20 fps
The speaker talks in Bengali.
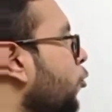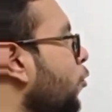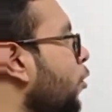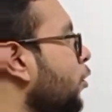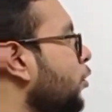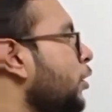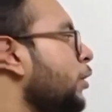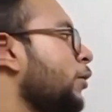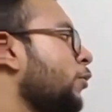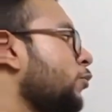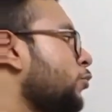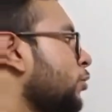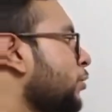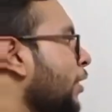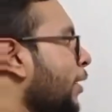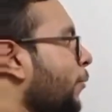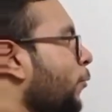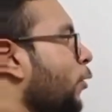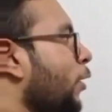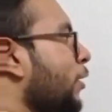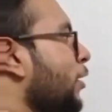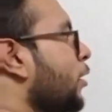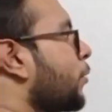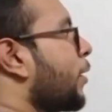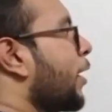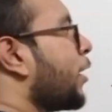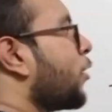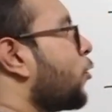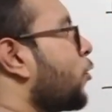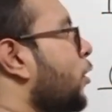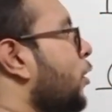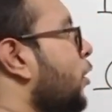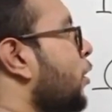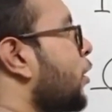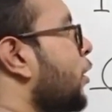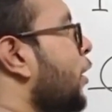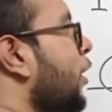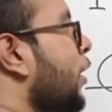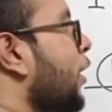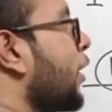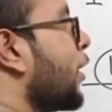তো কোয়াড্রেটিক হচ্ছে তেমন একটা ভালো না